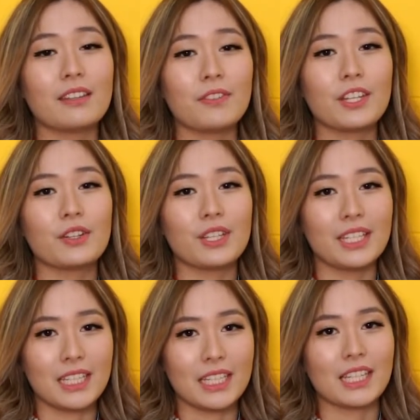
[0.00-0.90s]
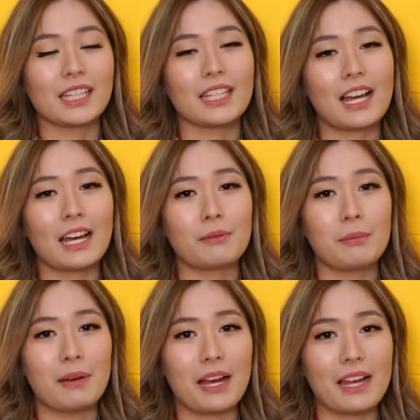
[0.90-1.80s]
Di video ini, kita
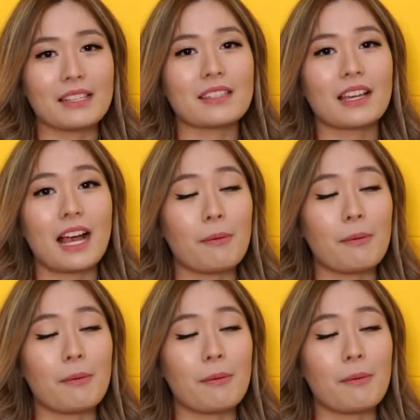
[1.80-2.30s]
akan membahas